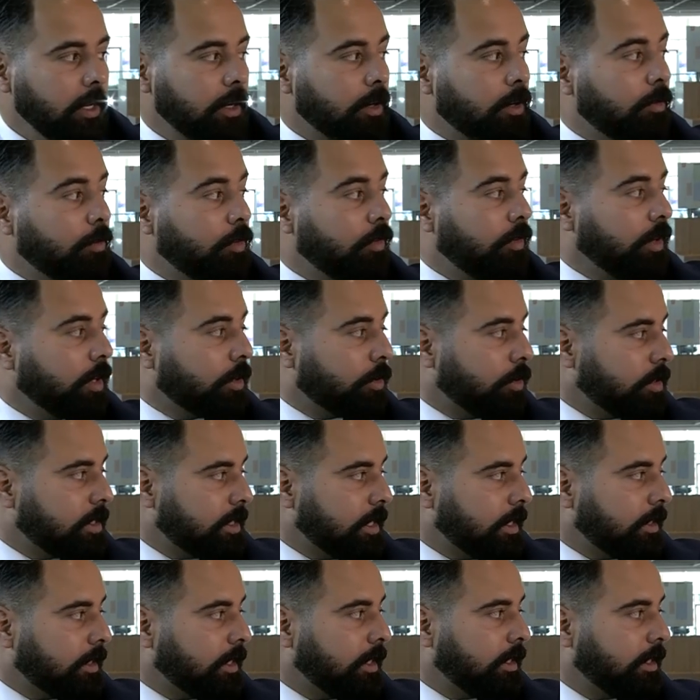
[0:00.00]
Comme vous pouvez le
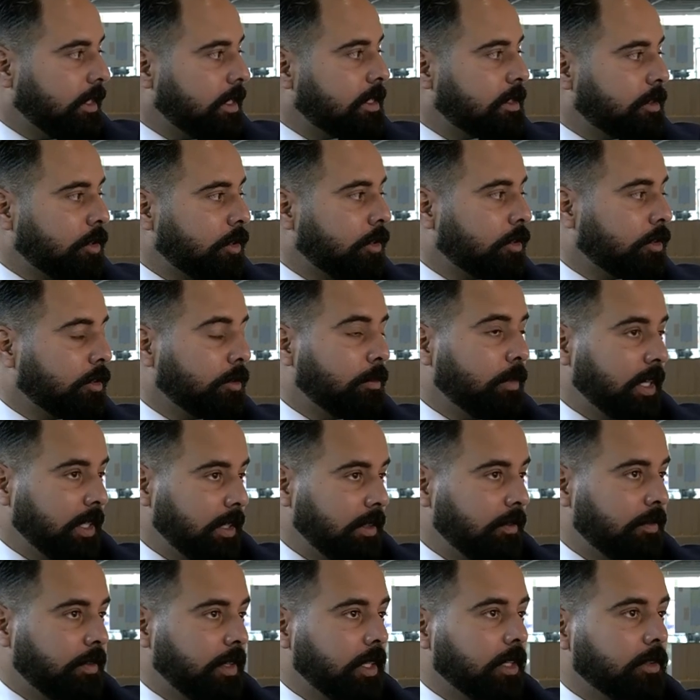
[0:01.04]
constater, des stands
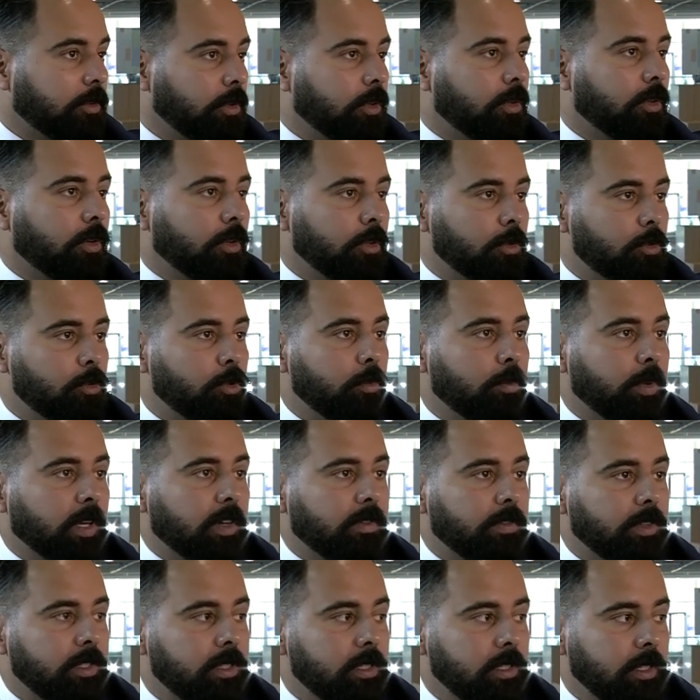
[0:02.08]
magnifiques, de grandes
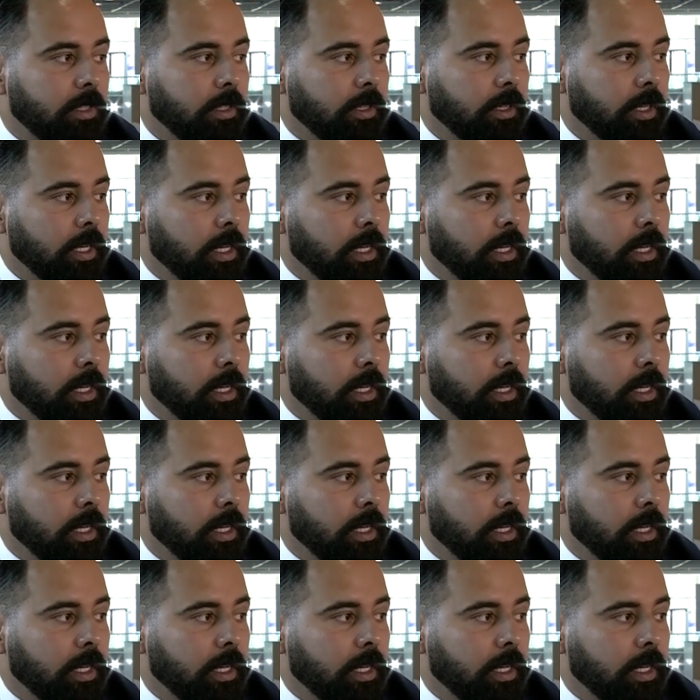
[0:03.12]
superficies.